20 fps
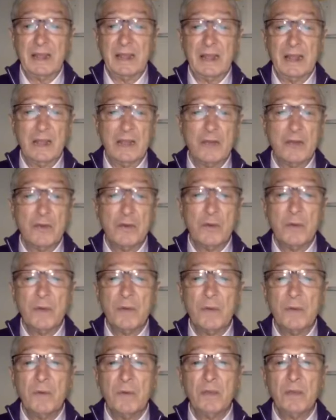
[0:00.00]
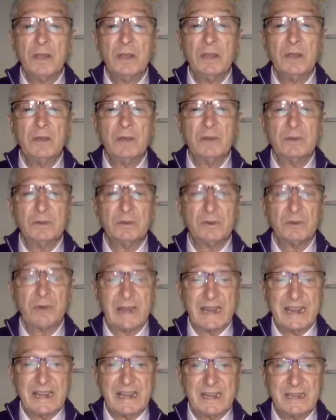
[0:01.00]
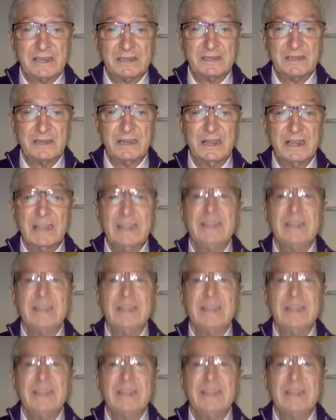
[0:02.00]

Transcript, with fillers: el Año Nuevo y los Reyes.